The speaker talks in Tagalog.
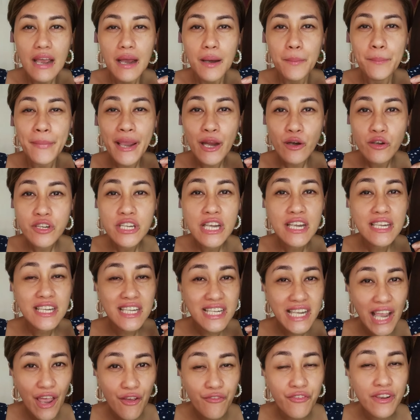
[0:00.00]
meron siyang
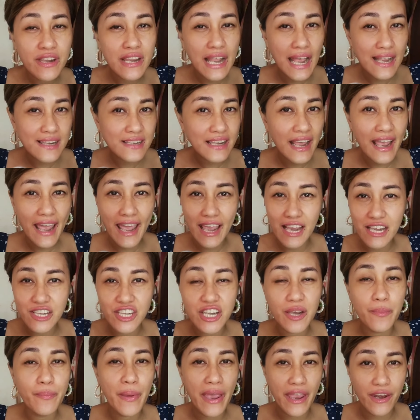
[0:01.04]
7
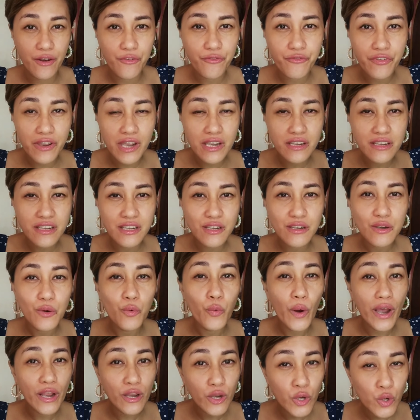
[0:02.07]
anti-aging benefits
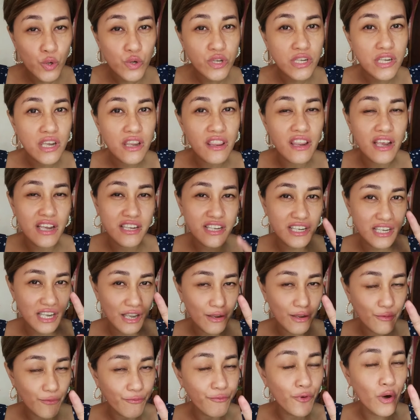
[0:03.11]
while using this
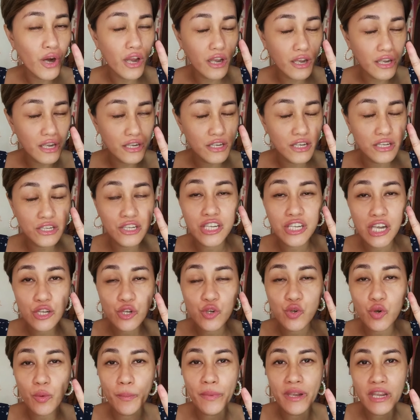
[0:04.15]
in for just
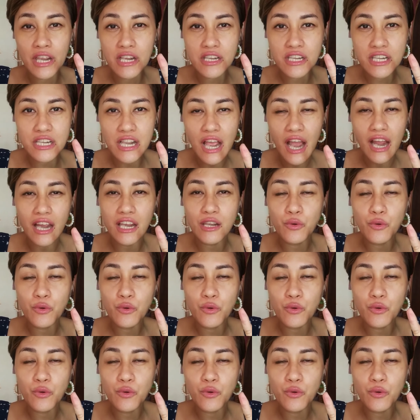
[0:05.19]
2 minutes lang.